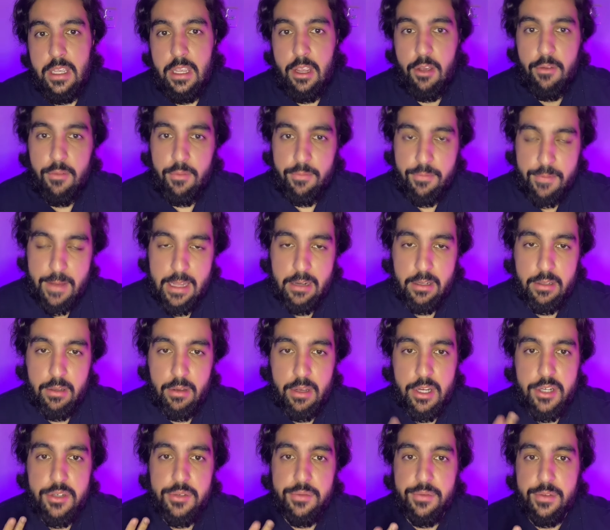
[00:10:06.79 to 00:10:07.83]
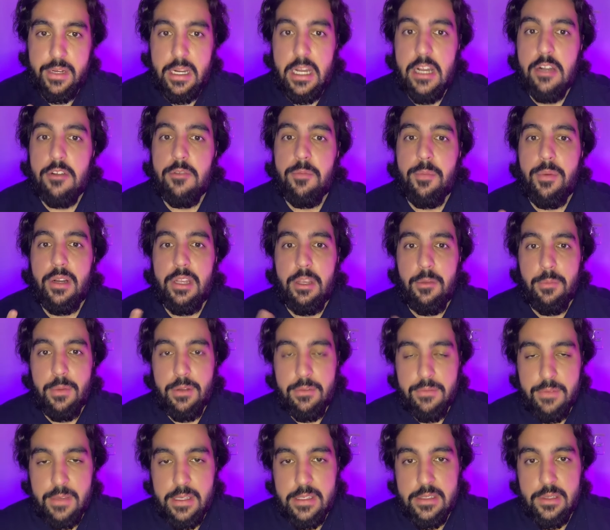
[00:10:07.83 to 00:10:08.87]
Eu falo que eu acho fraco porque
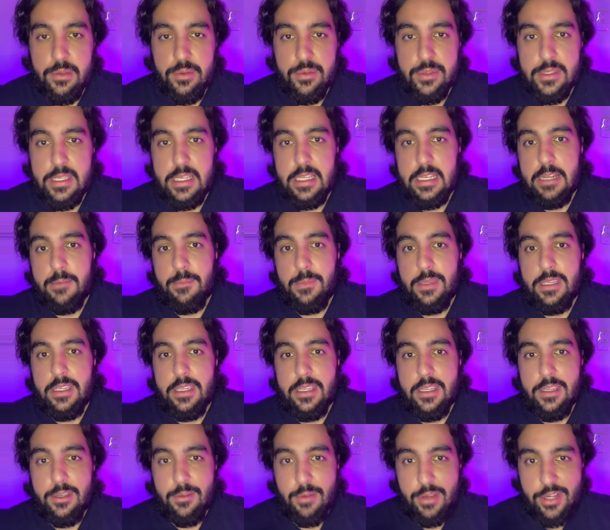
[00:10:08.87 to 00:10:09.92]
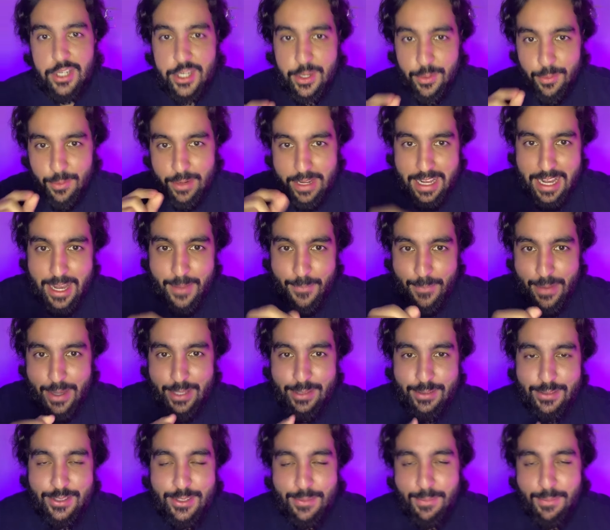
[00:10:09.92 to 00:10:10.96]
uma vez eu usei na minha e eu achei um carrapato